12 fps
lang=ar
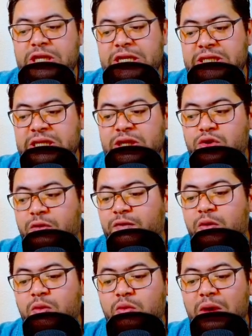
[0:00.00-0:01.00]
اللي جينا
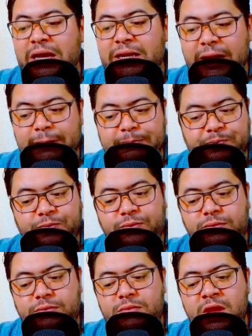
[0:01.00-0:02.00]
نشوفوه هو هذا
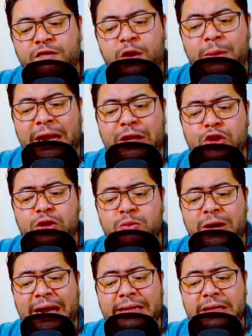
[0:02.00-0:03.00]
هما عندهم
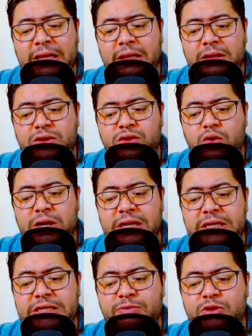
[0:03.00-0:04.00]
واحد التوكن
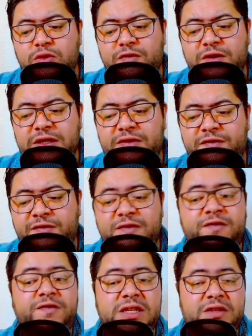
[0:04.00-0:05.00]
اللي سميتو فيت
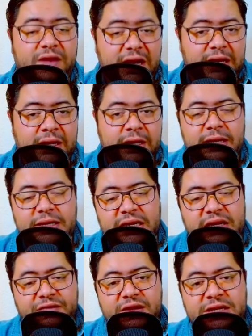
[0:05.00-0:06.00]
فيت فاي
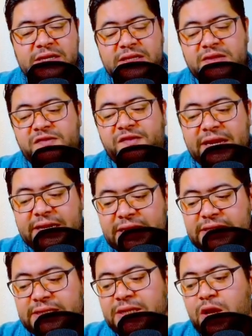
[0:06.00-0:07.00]
يعني فيتنس
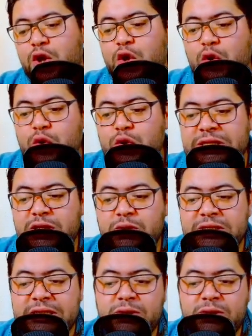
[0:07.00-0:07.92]
فاينانس وزيد وزيد